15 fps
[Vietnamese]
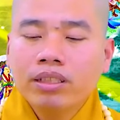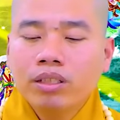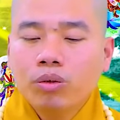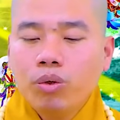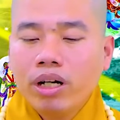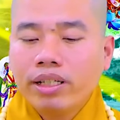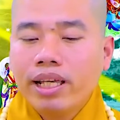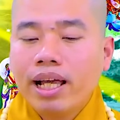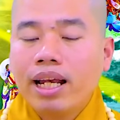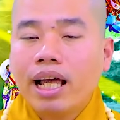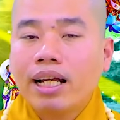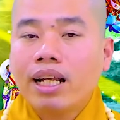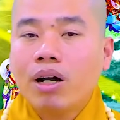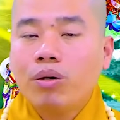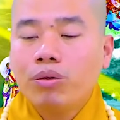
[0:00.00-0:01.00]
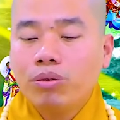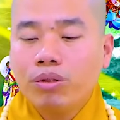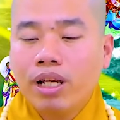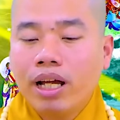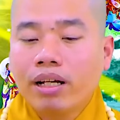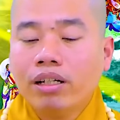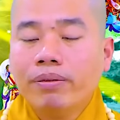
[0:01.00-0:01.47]
quan gia là ở đâu
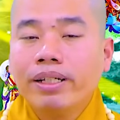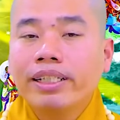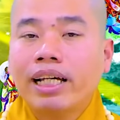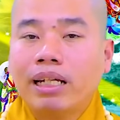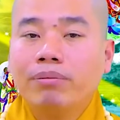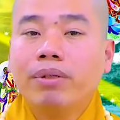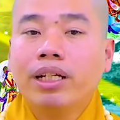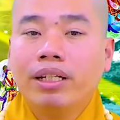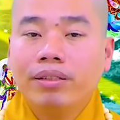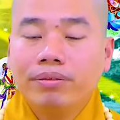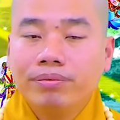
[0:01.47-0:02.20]
là người bên cạnh mình